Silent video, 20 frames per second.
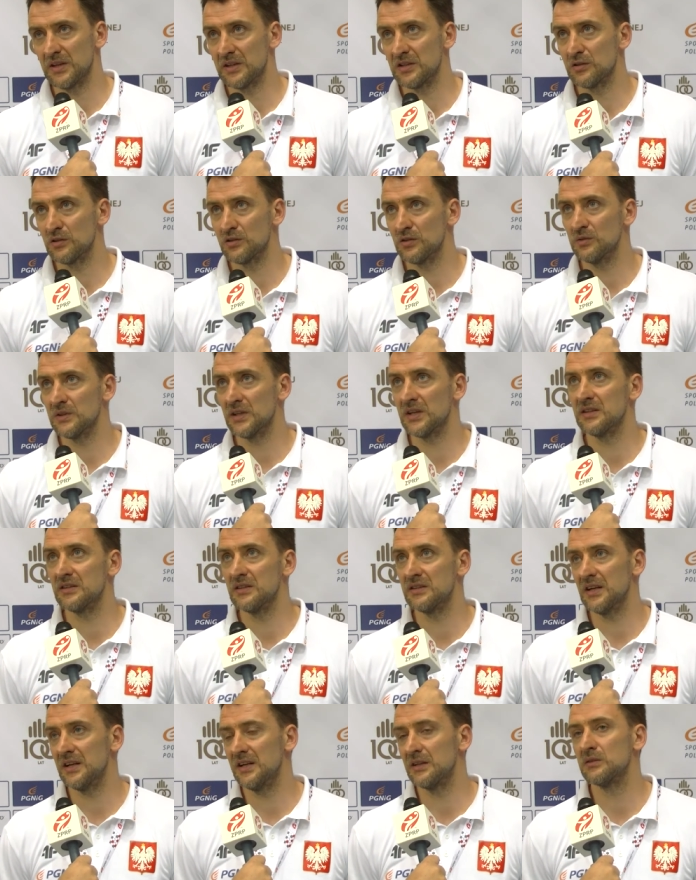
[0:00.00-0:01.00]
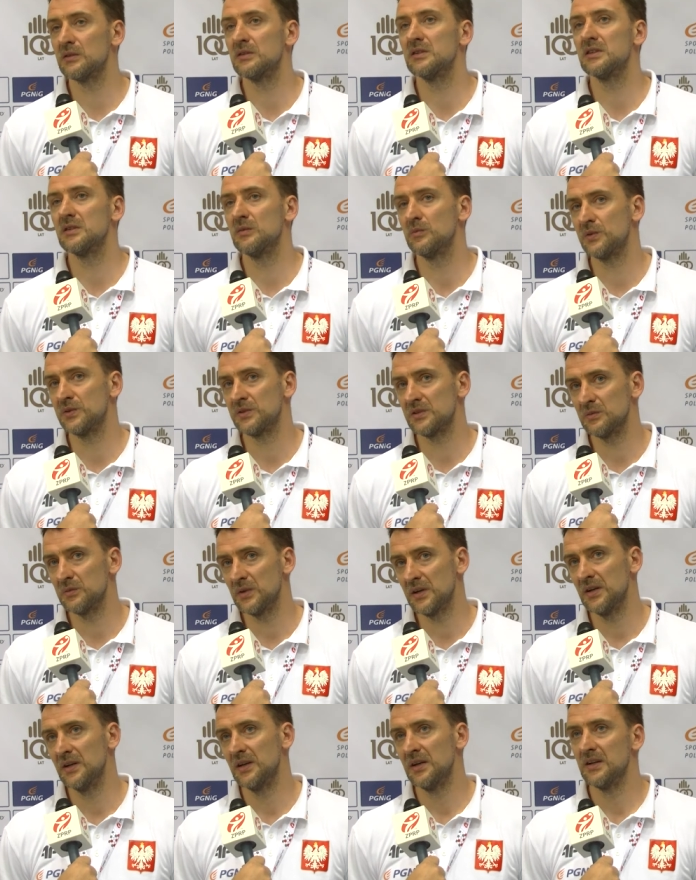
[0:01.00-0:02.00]
Także to są takie detale, które na tym
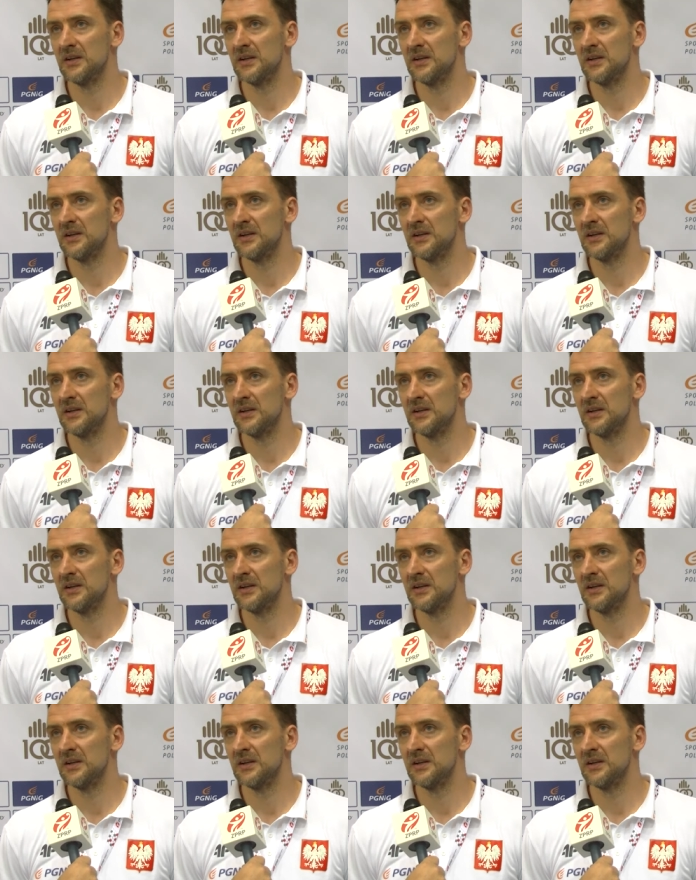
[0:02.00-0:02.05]
poziomie